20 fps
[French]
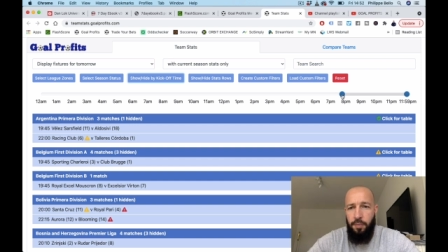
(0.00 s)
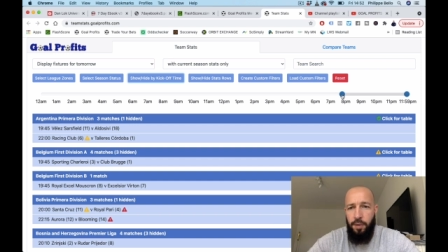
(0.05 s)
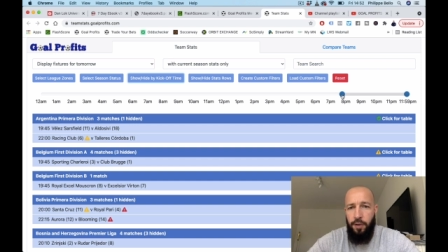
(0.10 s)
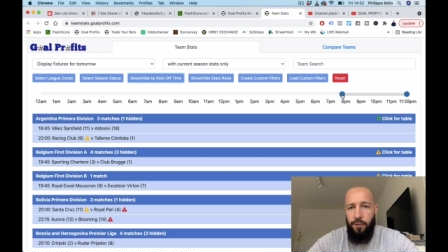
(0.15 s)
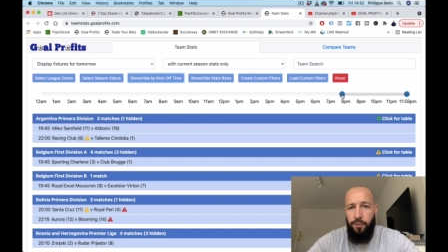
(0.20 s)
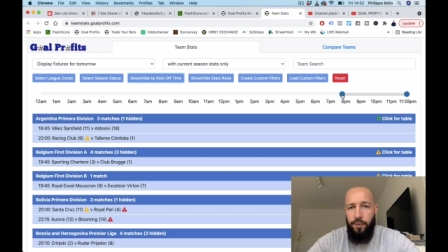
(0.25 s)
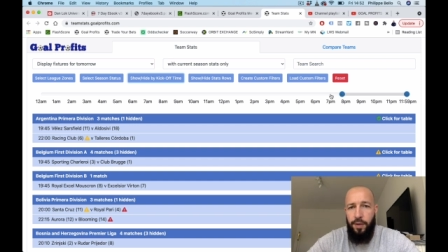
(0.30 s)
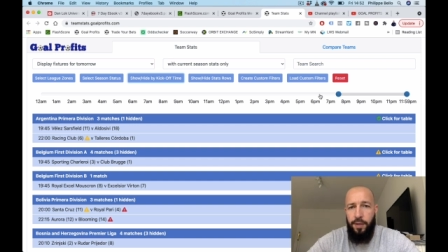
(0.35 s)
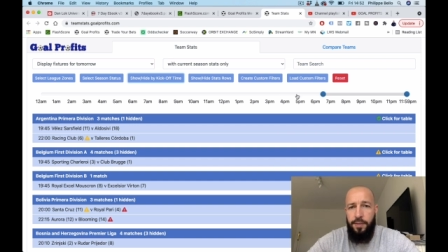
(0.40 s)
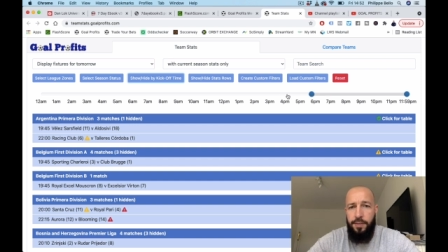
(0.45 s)

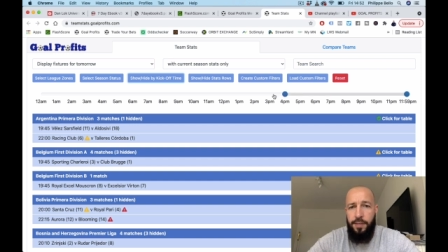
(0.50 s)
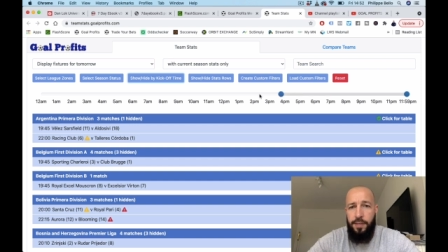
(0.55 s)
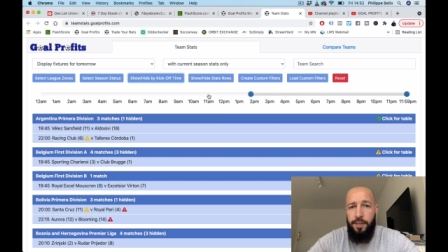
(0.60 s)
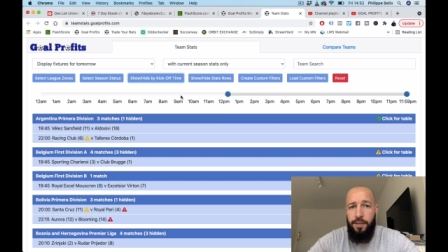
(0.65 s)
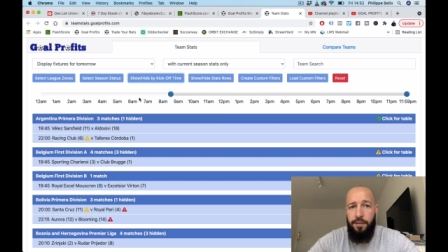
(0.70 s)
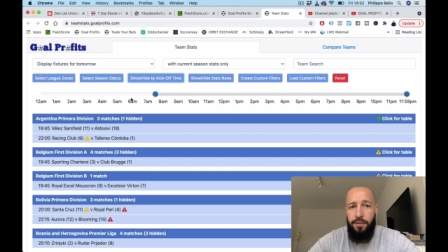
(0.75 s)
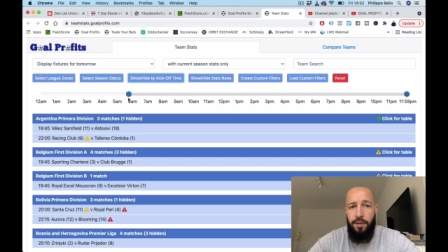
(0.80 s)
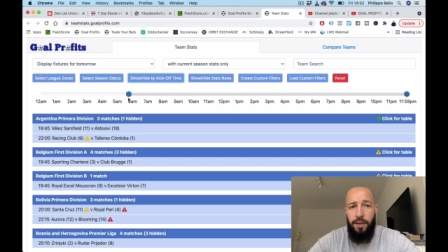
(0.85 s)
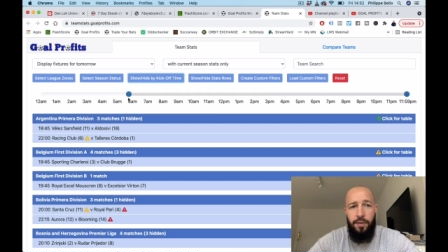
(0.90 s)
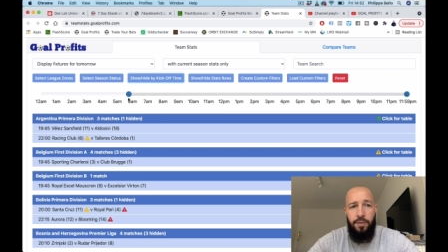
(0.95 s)
Bref, là,
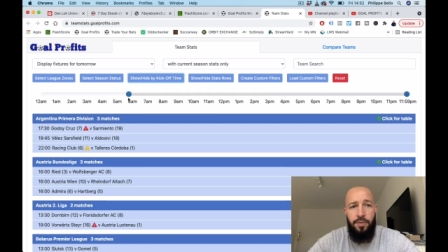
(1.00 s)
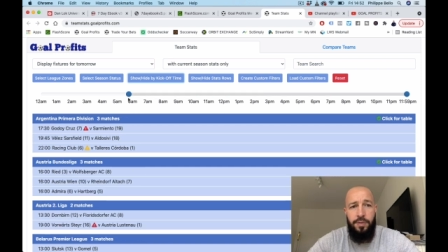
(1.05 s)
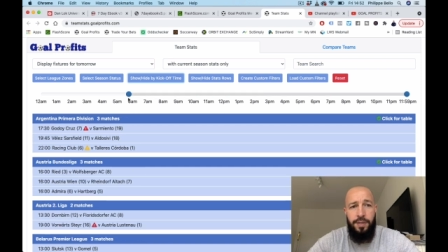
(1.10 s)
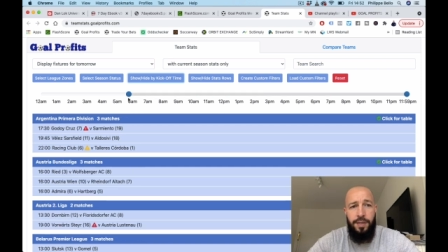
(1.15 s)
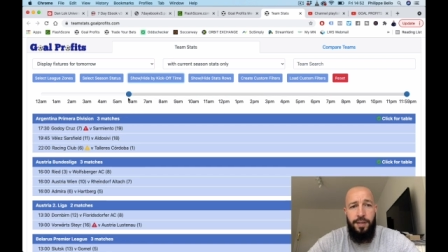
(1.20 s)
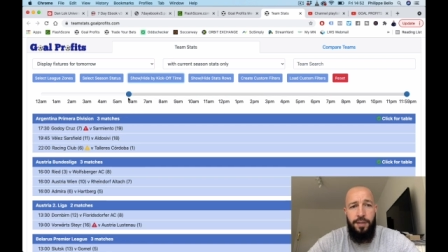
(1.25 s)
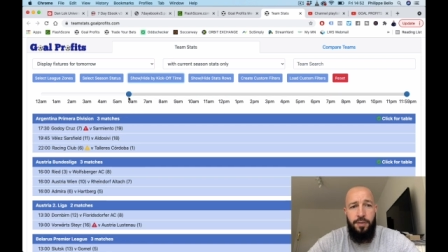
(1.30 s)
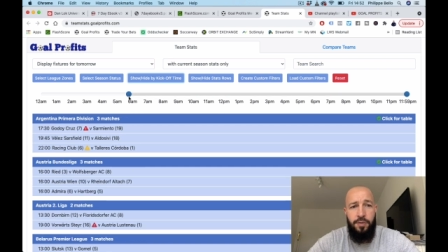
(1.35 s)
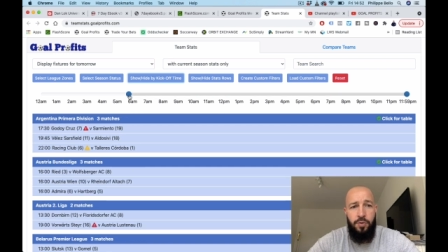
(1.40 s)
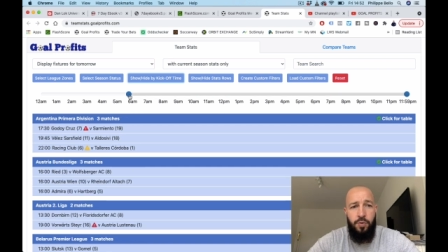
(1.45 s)
c'est une
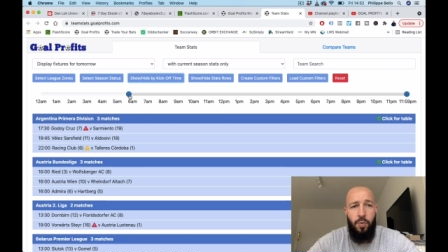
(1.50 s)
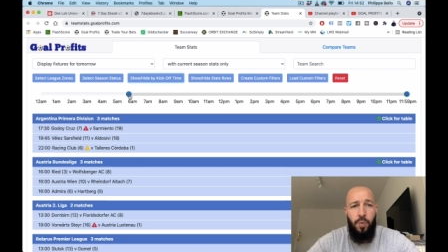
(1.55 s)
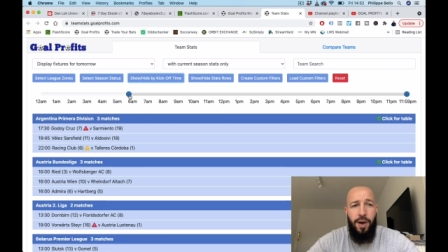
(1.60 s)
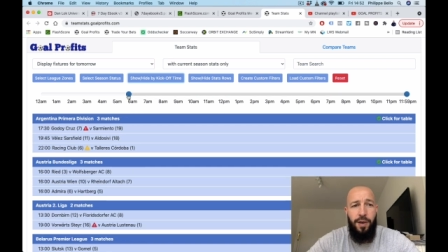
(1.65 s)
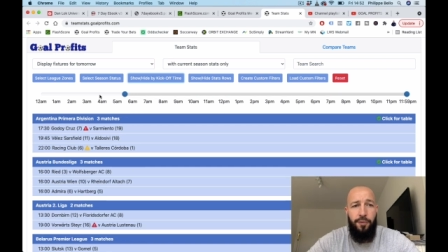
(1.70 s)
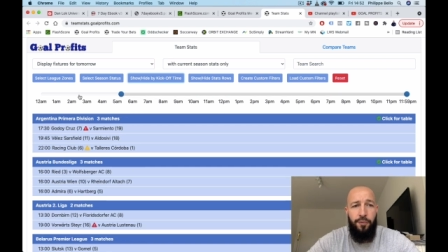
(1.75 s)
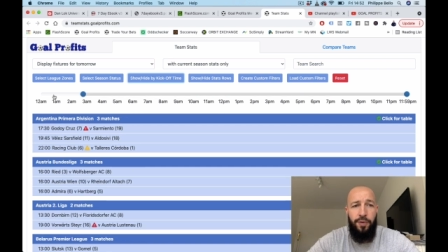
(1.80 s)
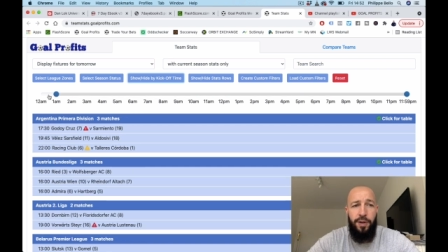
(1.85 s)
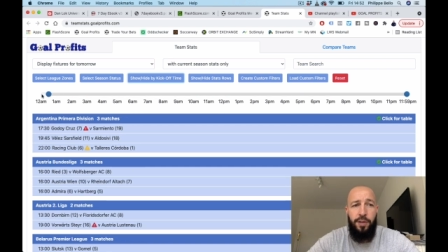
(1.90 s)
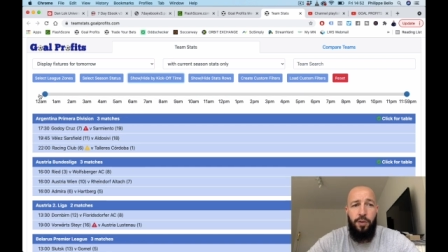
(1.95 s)
sélection,
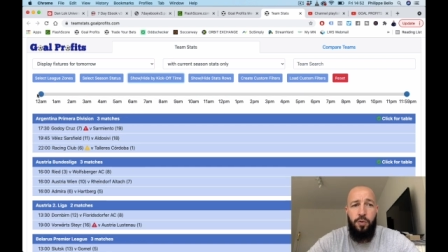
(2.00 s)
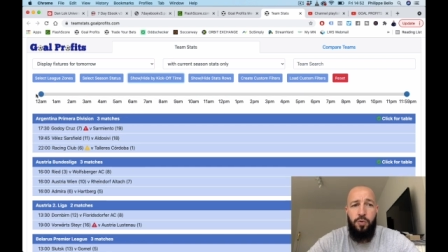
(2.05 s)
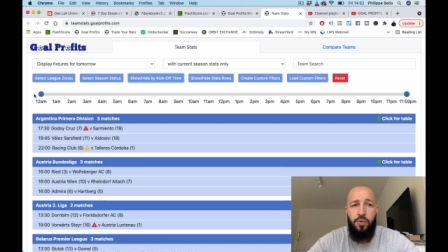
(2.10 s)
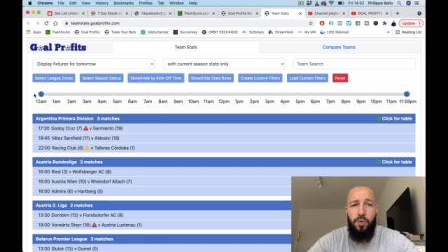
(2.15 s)
un filtre